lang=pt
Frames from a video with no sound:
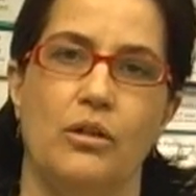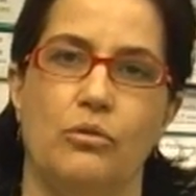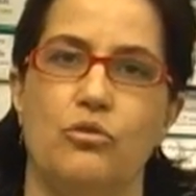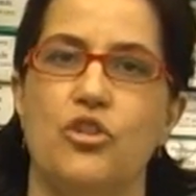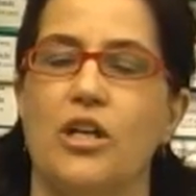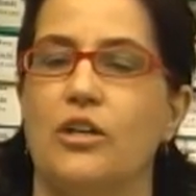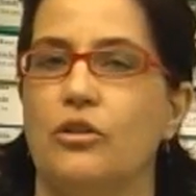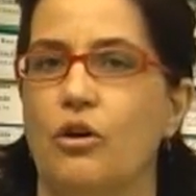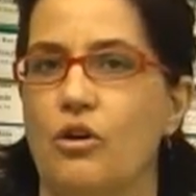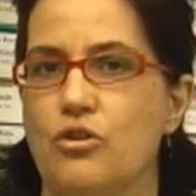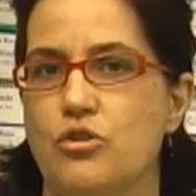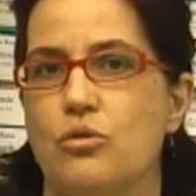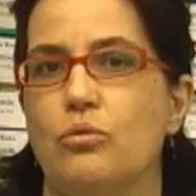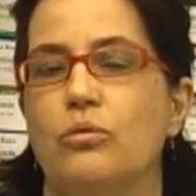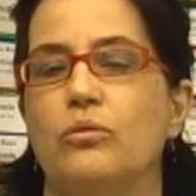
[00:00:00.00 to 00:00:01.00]
no
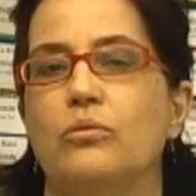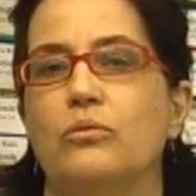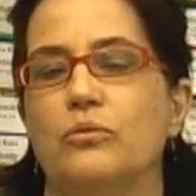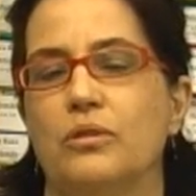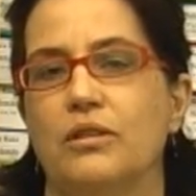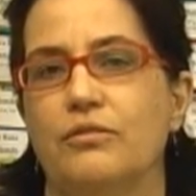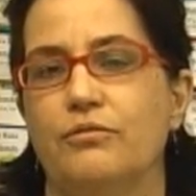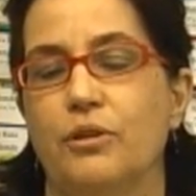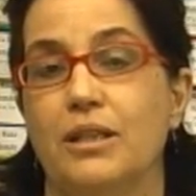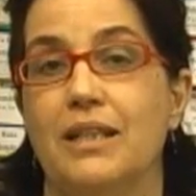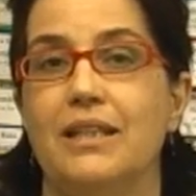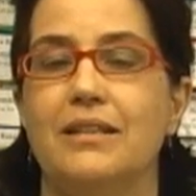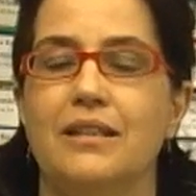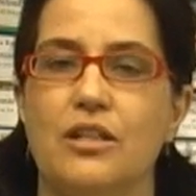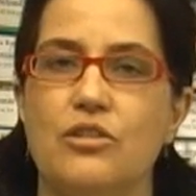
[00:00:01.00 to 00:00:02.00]
diagnóstico, com o que foi
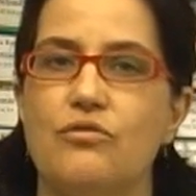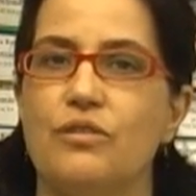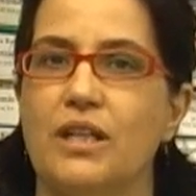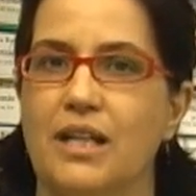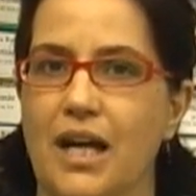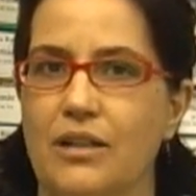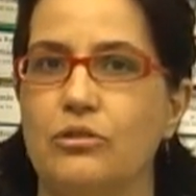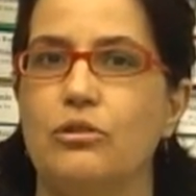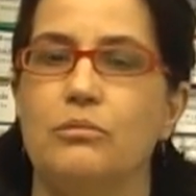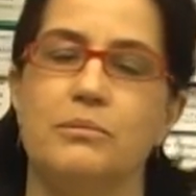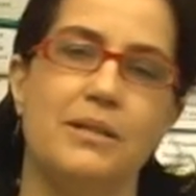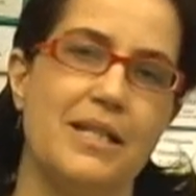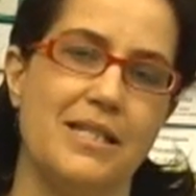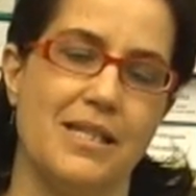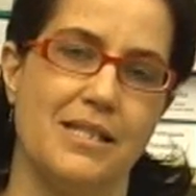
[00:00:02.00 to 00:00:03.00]
identificado como
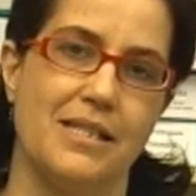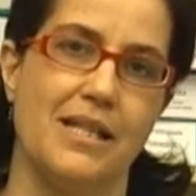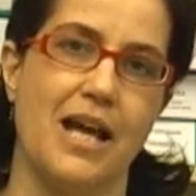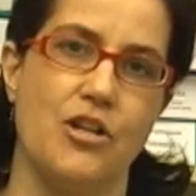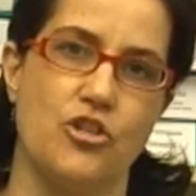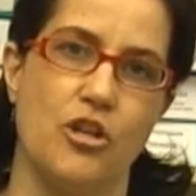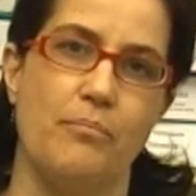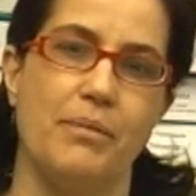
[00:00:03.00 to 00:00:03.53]
necessidade de